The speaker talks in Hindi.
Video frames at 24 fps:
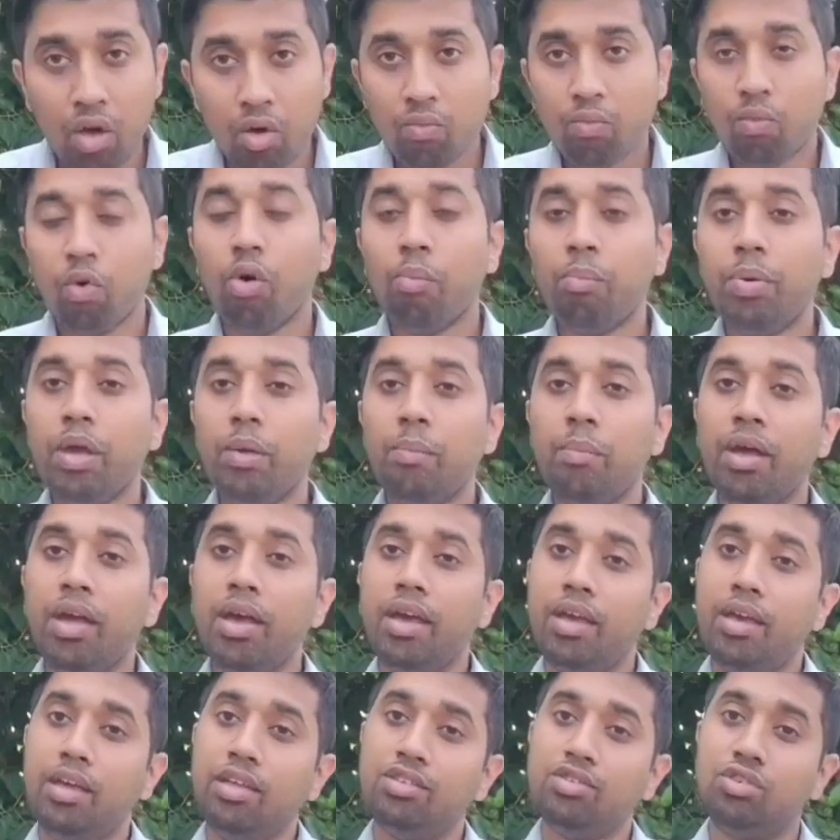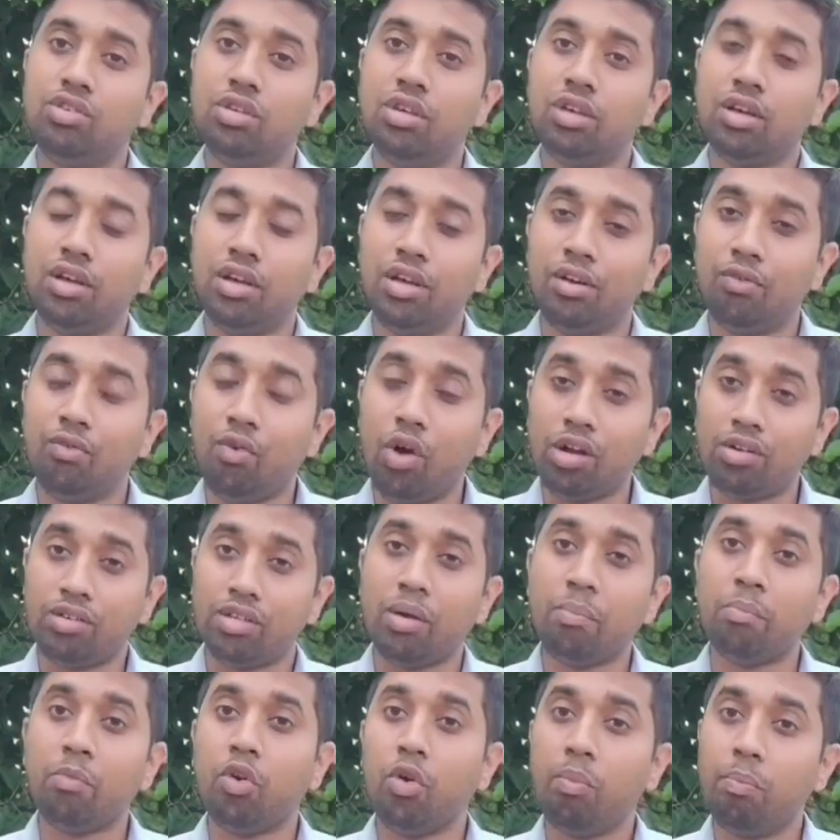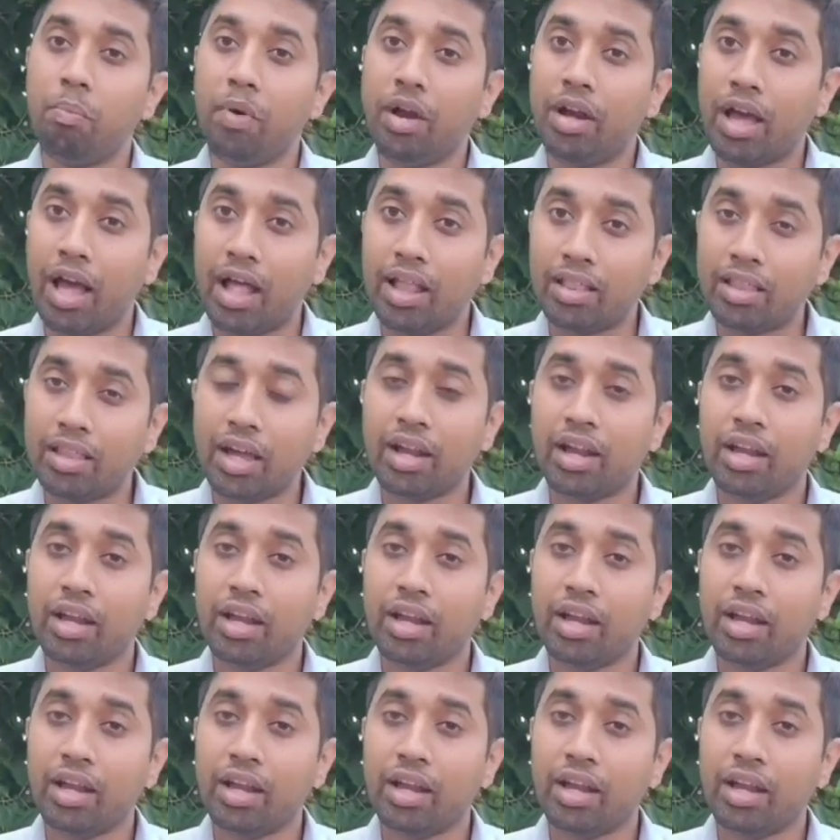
वो भी मैं इस व्हाट्सएप ग्रुप में डालता